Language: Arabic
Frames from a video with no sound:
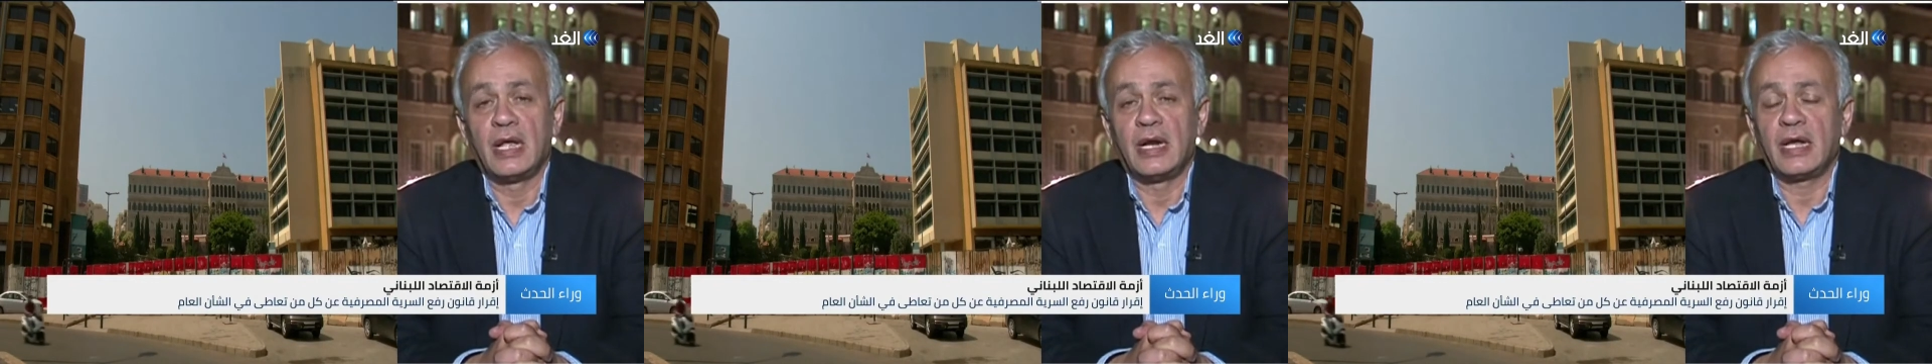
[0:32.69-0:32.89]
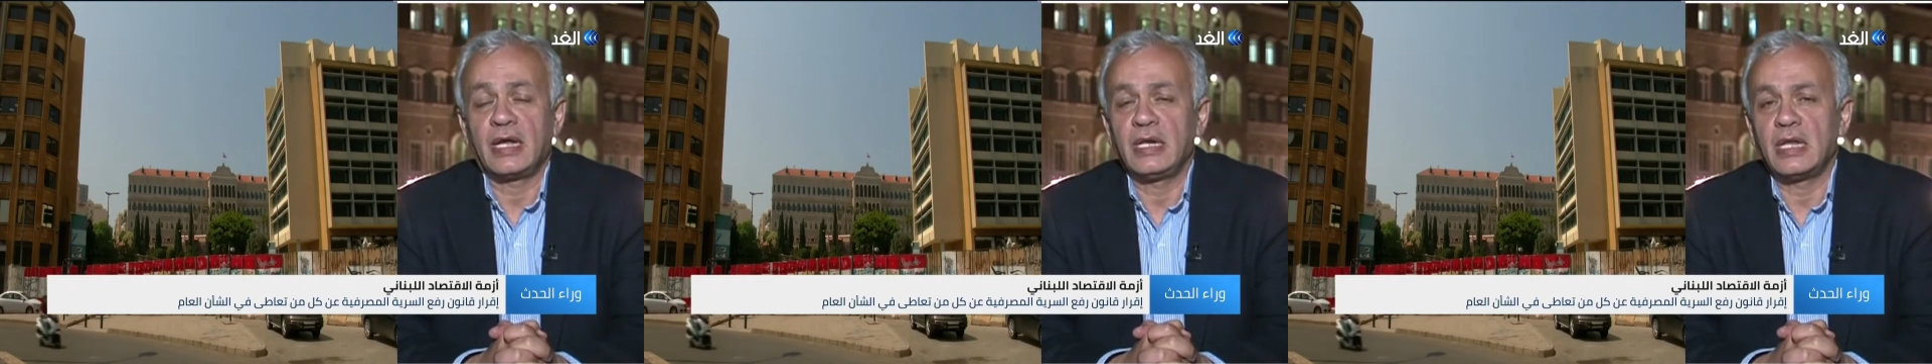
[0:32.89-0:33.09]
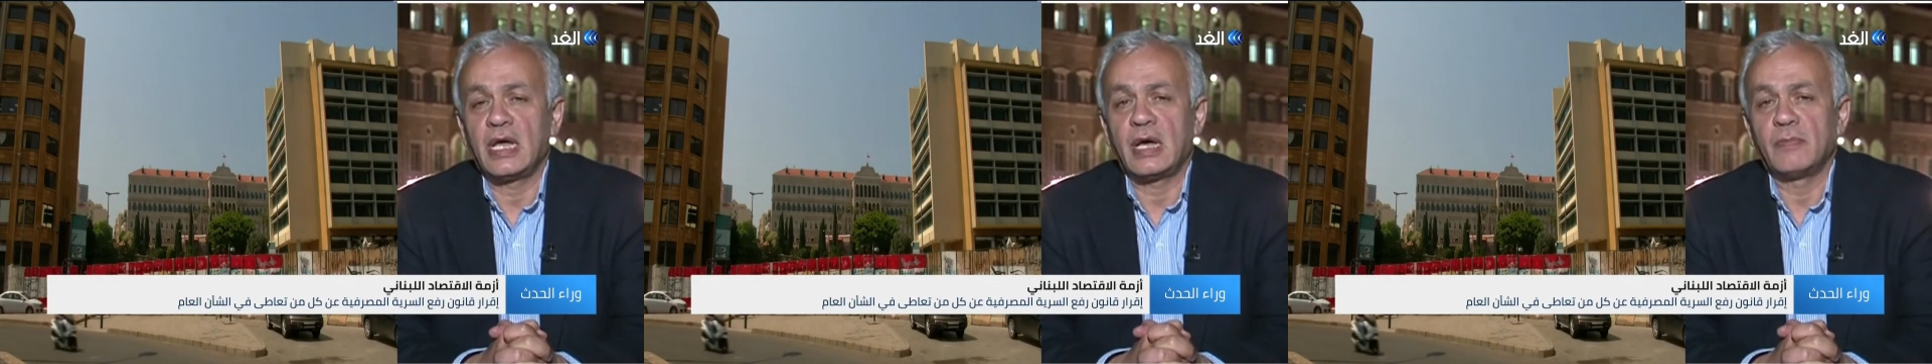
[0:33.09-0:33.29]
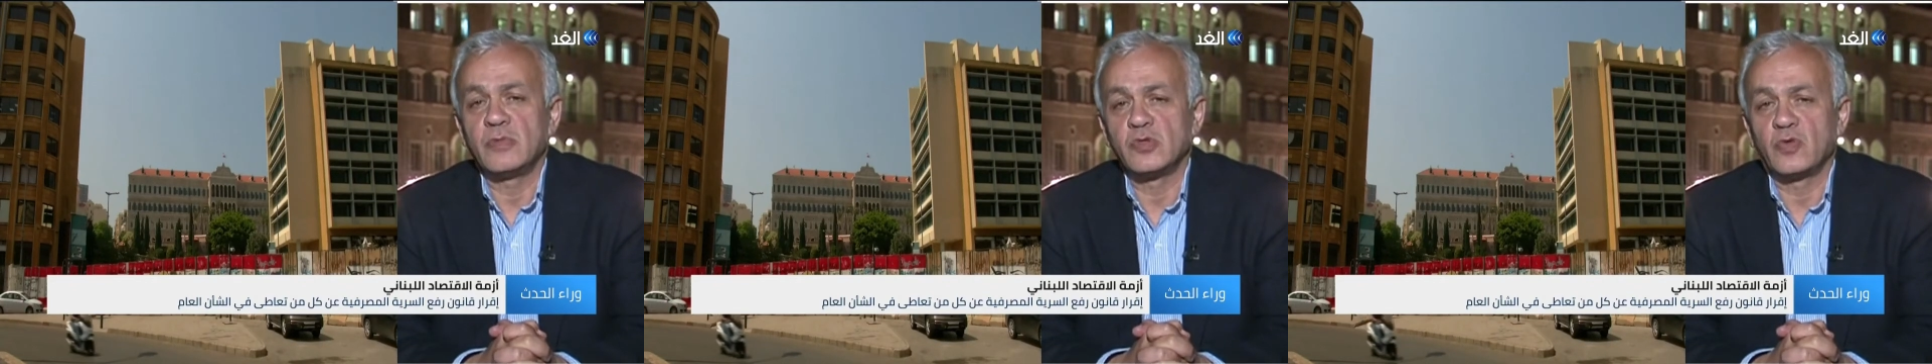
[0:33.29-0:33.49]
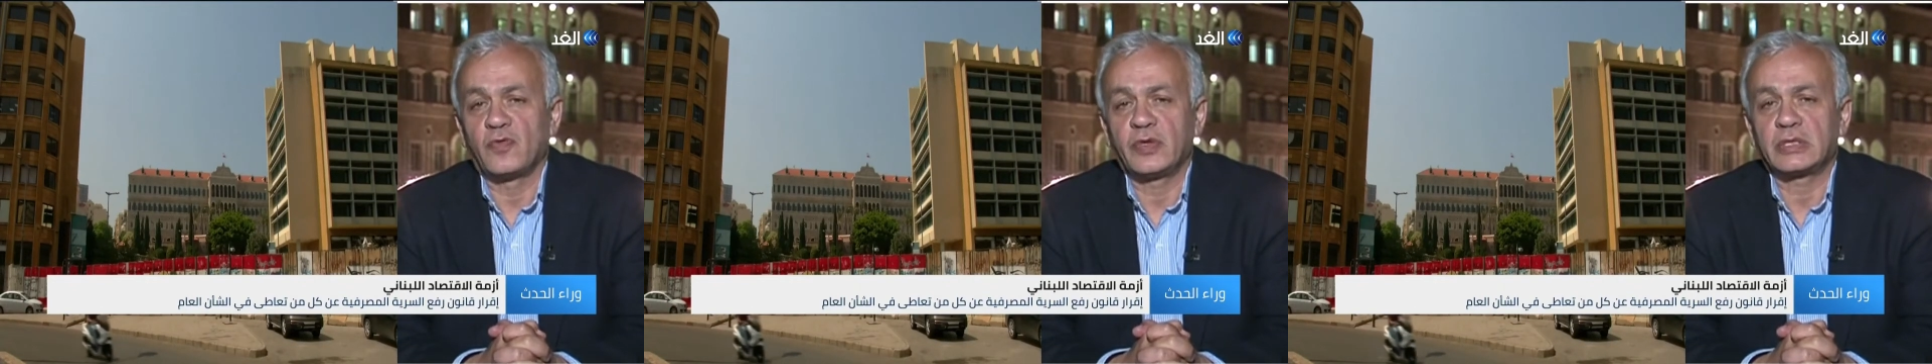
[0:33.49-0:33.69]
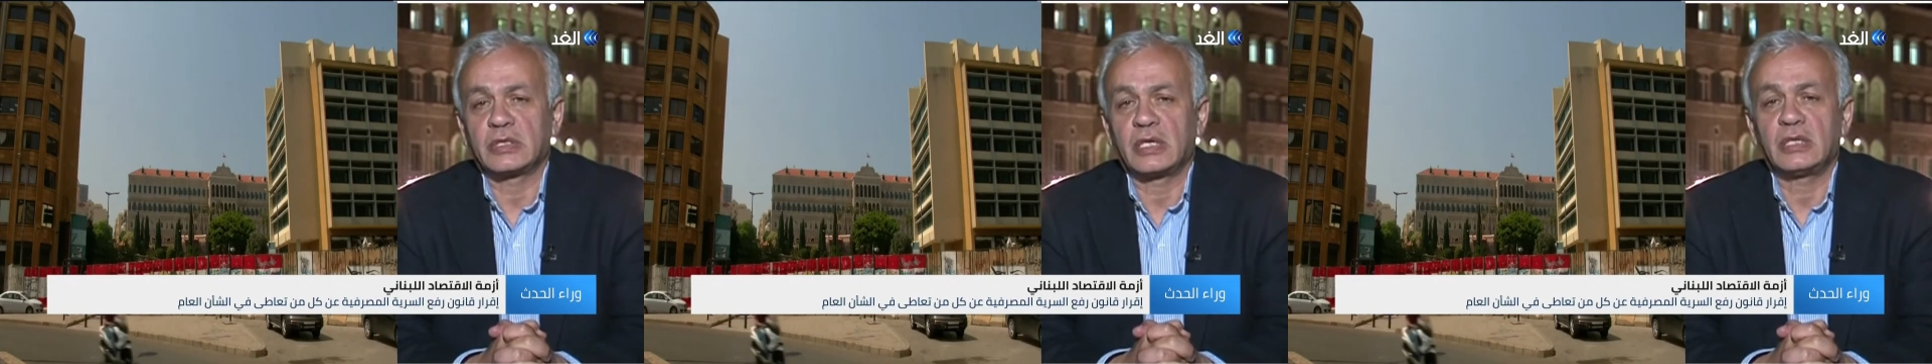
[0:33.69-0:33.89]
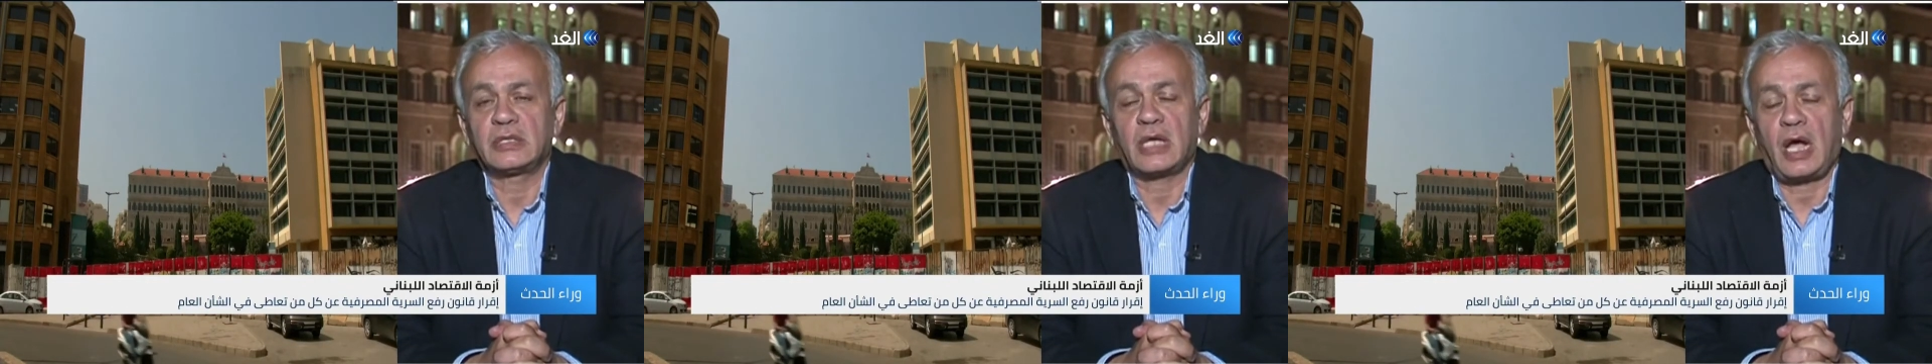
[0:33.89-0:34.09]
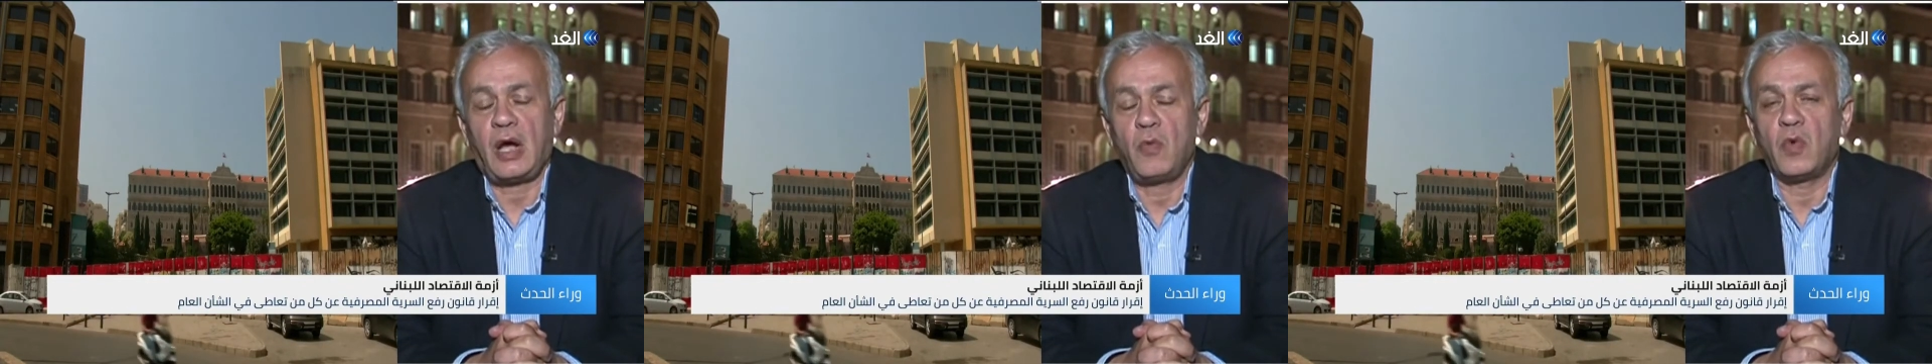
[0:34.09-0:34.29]
لكنها منذ فترة
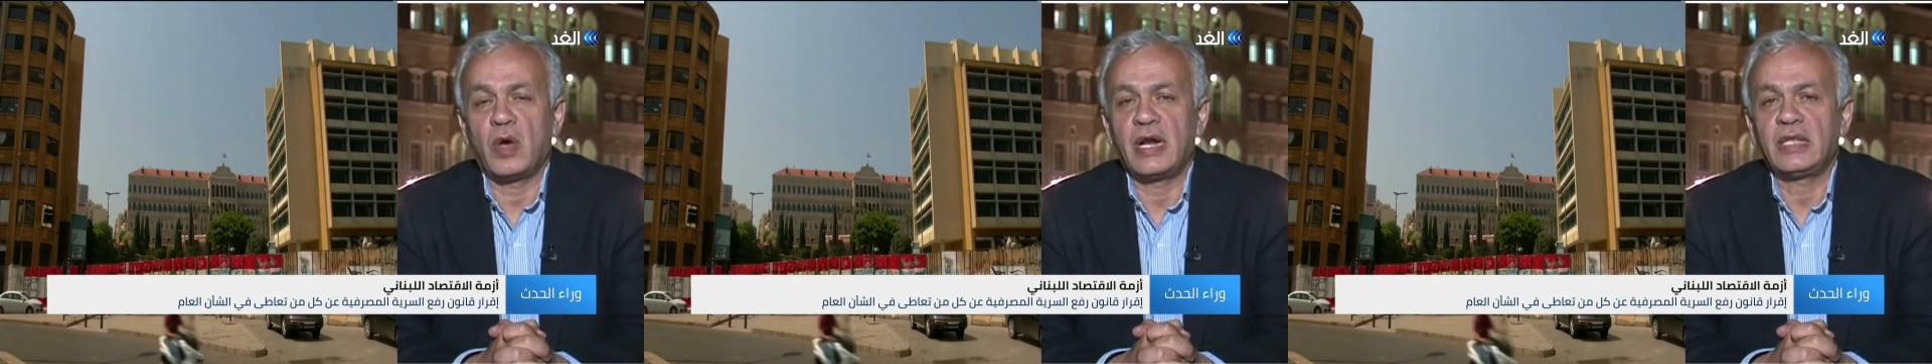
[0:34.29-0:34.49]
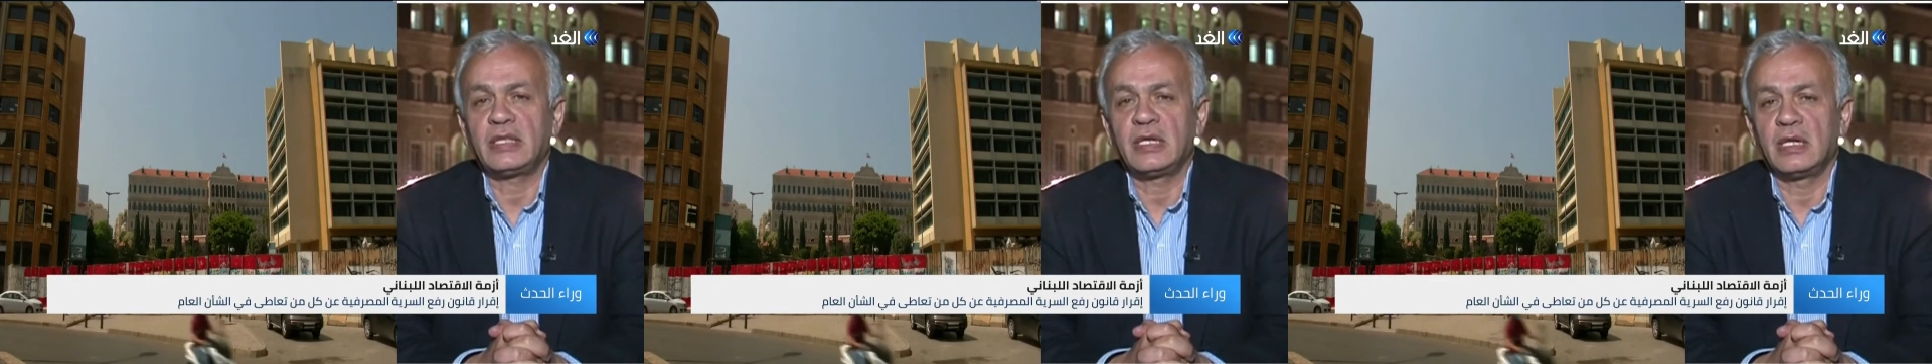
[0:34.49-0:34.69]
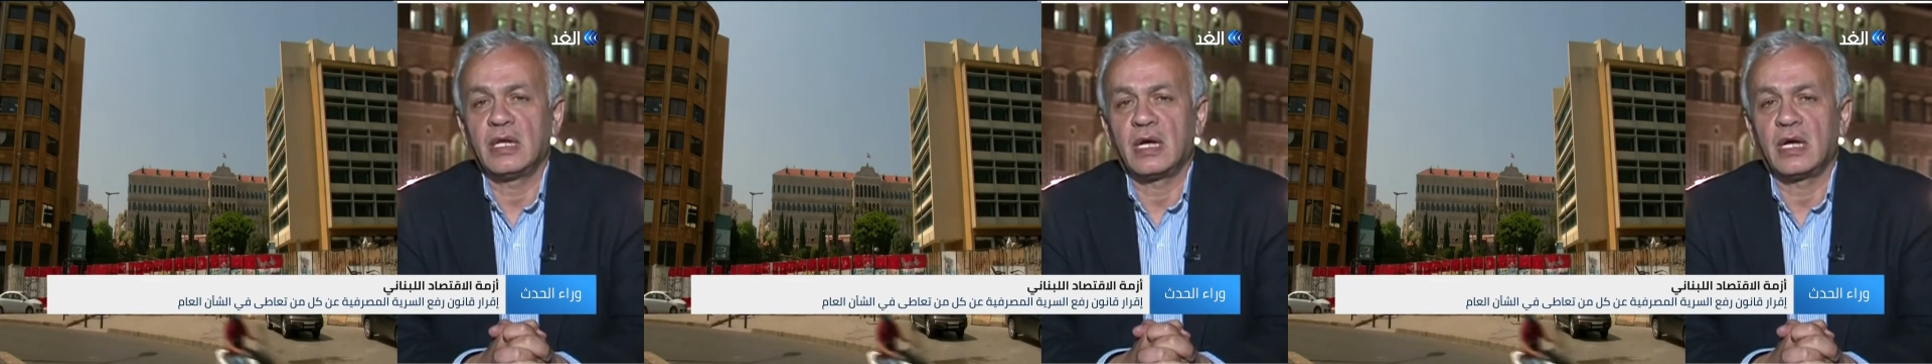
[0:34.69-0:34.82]
تحولت إلى